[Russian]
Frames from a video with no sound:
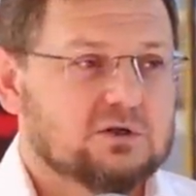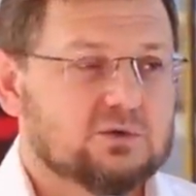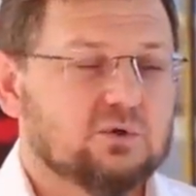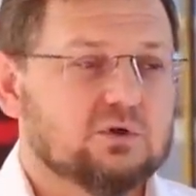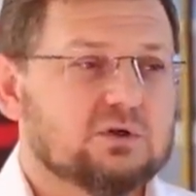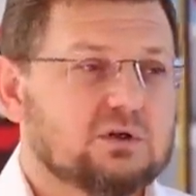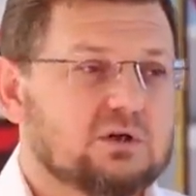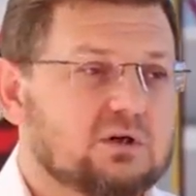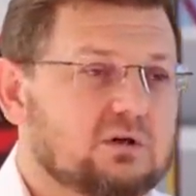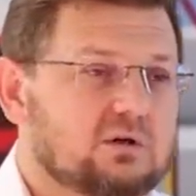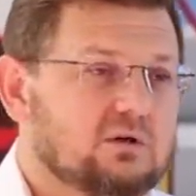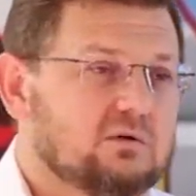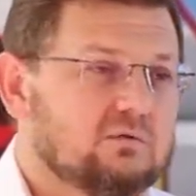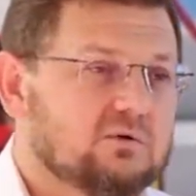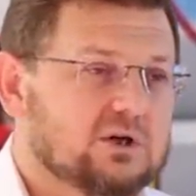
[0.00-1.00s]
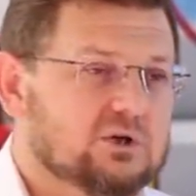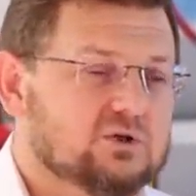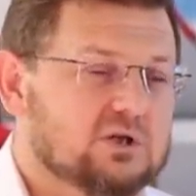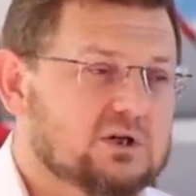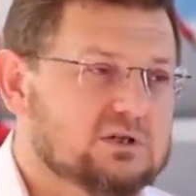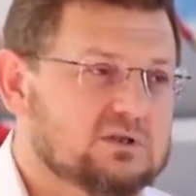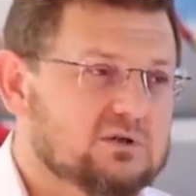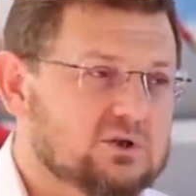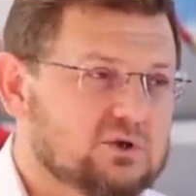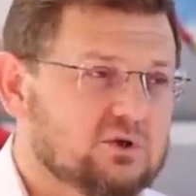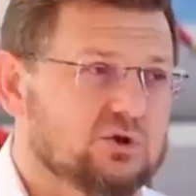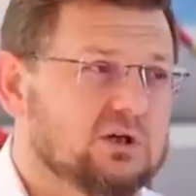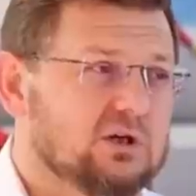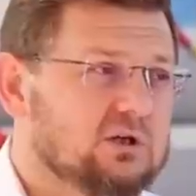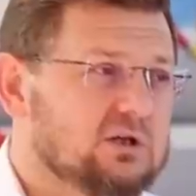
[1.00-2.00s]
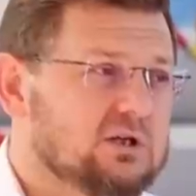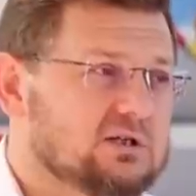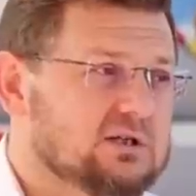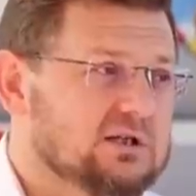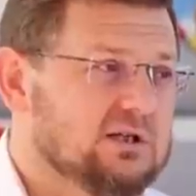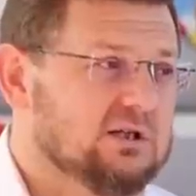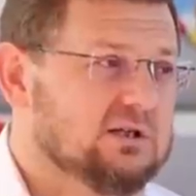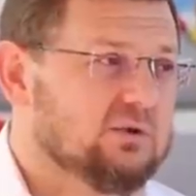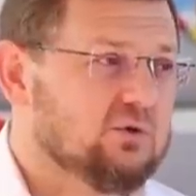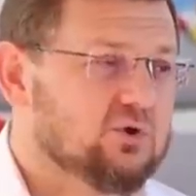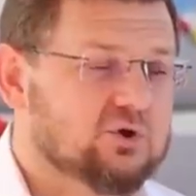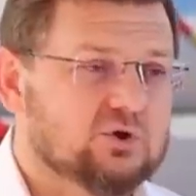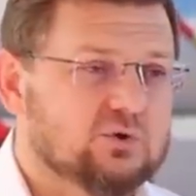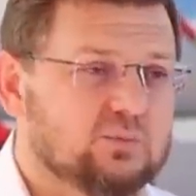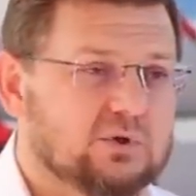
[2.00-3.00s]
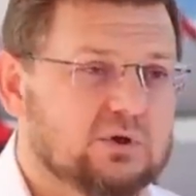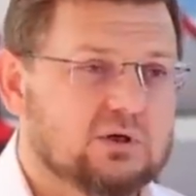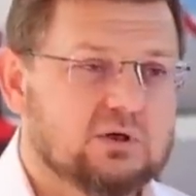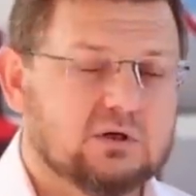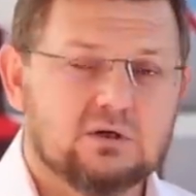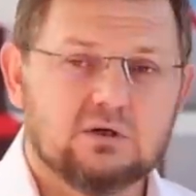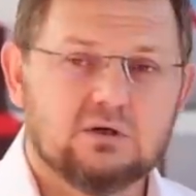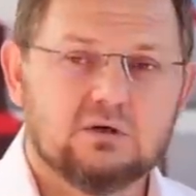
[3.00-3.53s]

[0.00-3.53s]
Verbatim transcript: Сегодня государство все делается для того, чтобы